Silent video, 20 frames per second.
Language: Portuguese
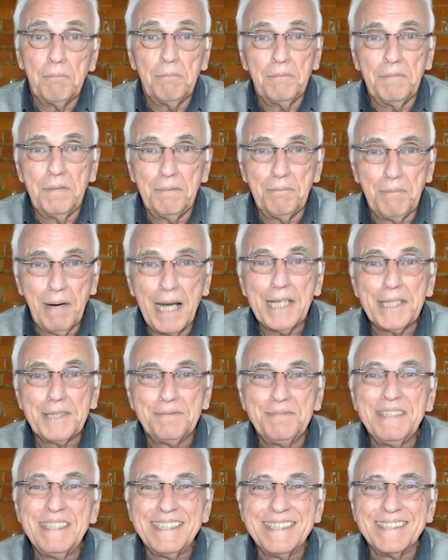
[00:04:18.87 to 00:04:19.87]
mais
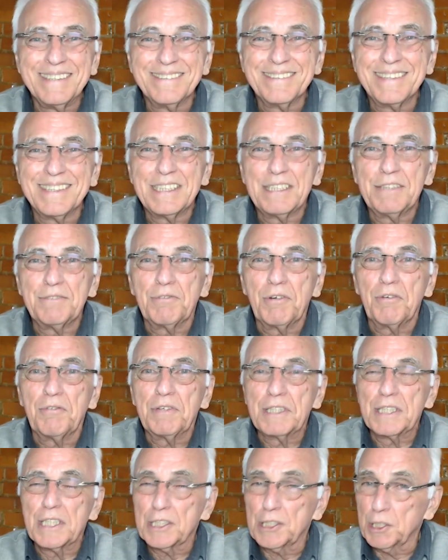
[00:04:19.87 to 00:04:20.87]
meninos desenvolvendo
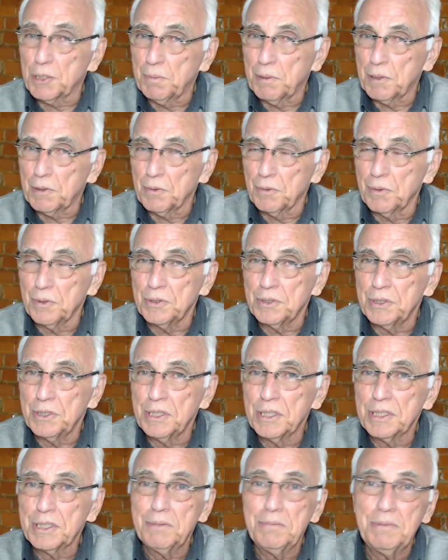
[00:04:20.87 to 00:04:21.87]
essas patologias
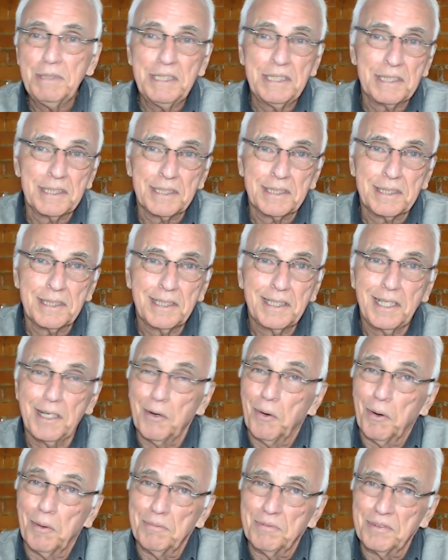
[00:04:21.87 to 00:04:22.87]
que meninas, é
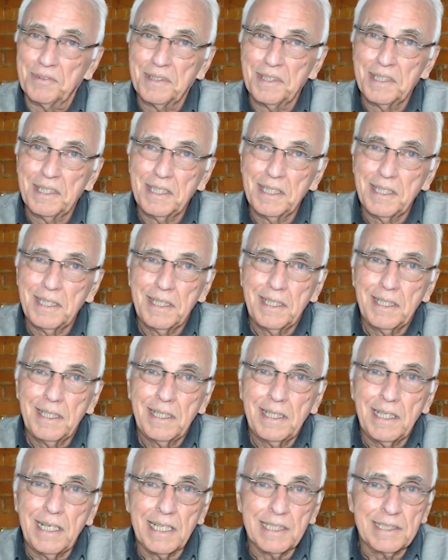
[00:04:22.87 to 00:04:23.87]
óbvio.
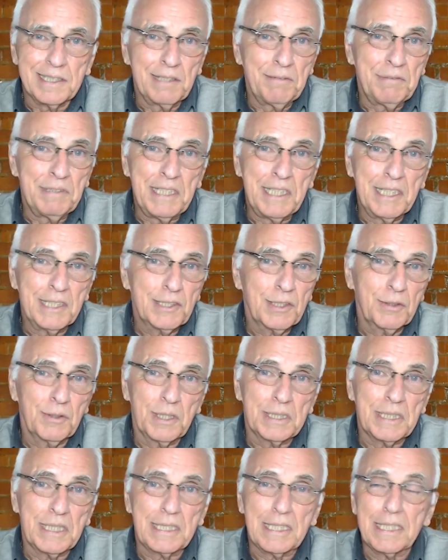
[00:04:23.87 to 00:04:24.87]
Essa evidência nós
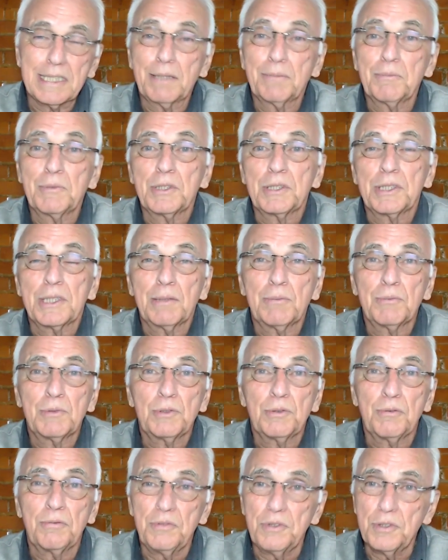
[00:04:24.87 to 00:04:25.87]
até já mostramos no
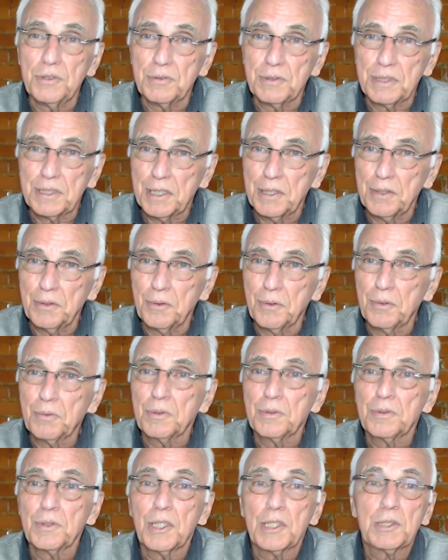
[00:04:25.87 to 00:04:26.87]
vídeo anterior, quando
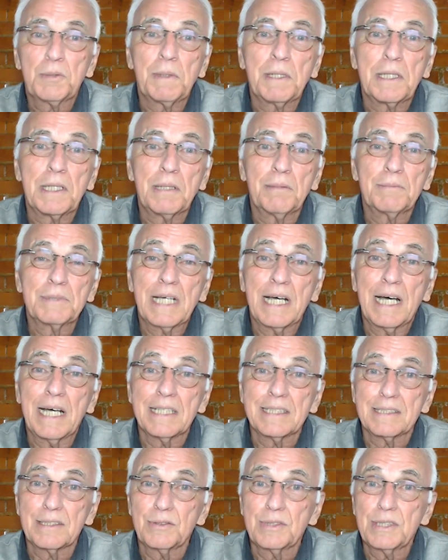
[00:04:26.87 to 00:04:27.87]
nós explicamos a
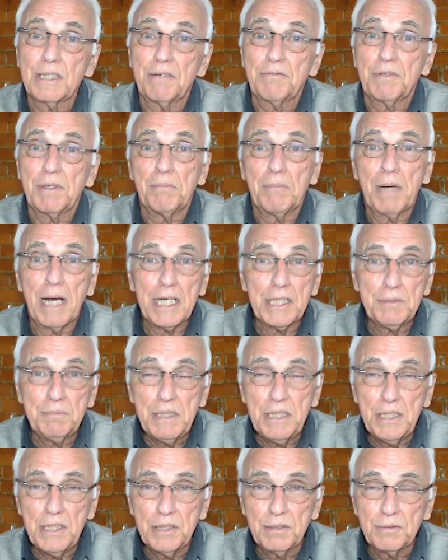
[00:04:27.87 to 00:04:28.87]
razão de haver mais
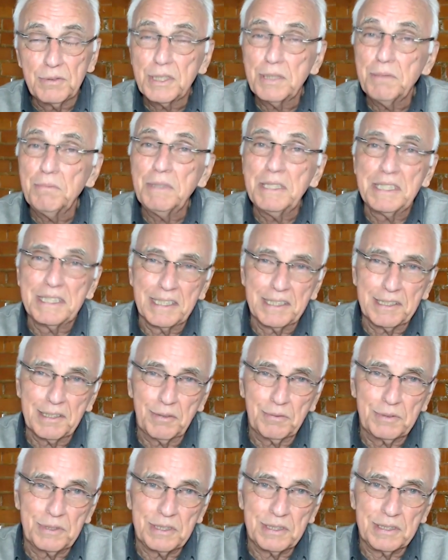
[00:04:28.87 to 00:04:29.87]
meninos que meninas
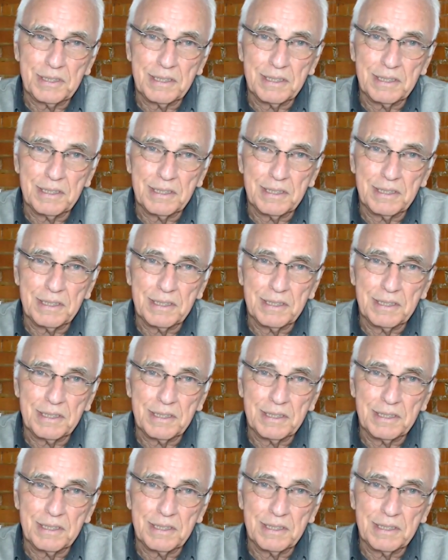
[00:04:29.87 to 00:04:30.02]
autistas.